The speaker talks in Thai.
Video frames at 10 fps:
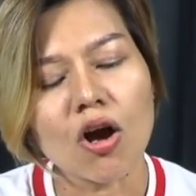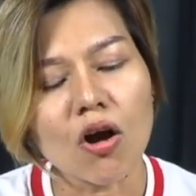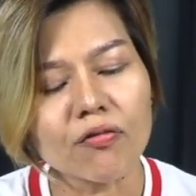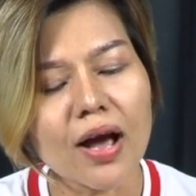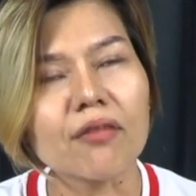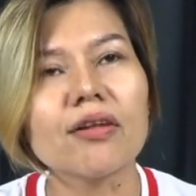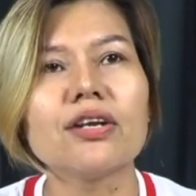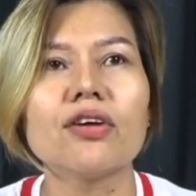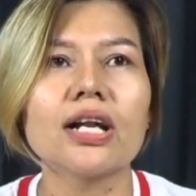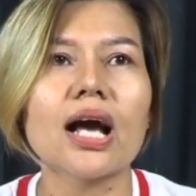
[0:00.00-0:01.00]
ขอฝากไว้
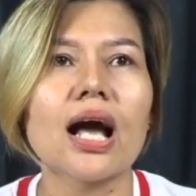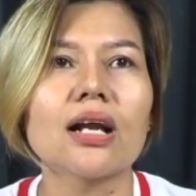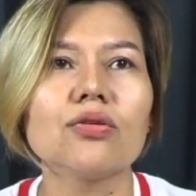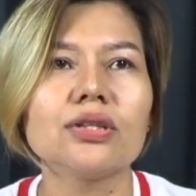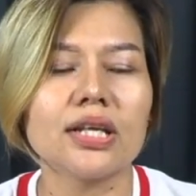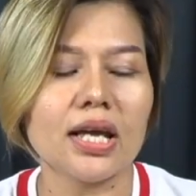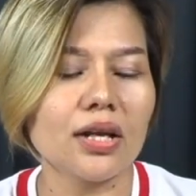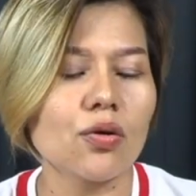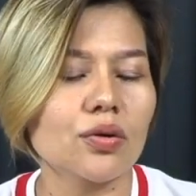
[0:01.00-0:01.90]
ด้วยนะคะ รุ่น TS